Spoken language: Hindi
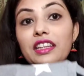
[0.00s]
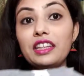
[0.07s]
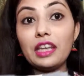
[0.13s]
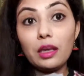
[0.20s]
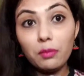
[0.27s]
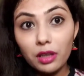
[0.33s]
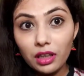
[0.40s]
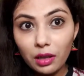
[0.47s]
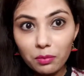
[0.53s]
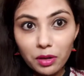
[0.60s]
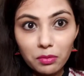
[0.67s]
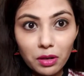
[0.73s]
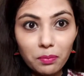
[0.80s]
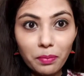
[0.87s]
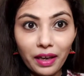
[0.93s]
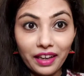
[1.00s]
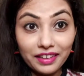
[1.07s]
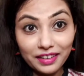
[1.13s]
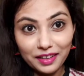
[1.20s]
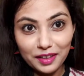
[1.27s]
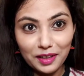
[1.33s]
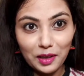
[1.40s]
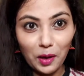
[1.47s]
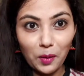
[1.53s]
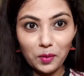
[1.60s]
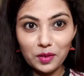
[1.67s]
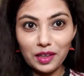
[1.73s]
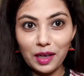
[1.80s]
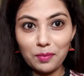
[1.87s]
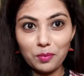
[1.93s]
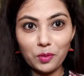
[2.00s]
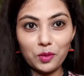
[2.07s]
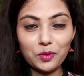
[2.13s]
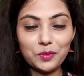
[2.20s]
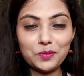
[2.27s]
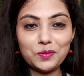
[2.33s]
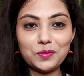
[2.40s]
ये भी कभी मैं पहन के दिखाऊंगी आपको